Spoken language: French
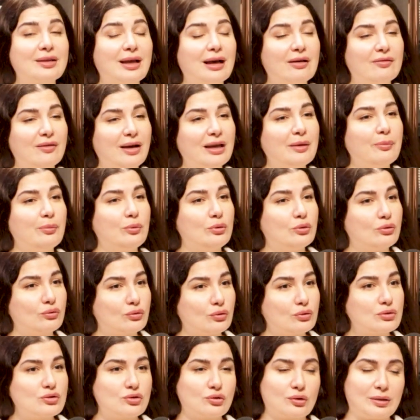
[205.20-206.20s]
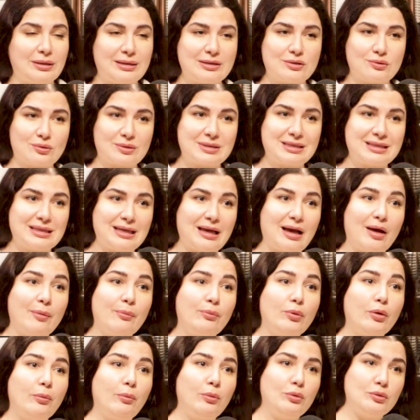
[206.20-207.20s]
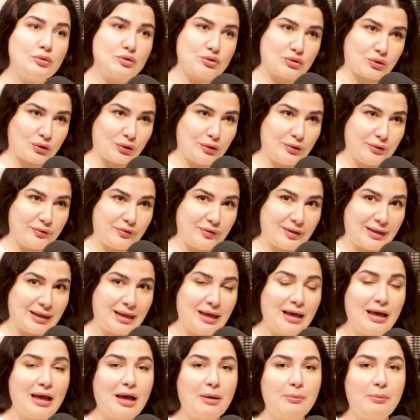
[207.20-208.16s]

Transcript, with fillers: travaille plutôt sur les sourcils un peu plus relevés.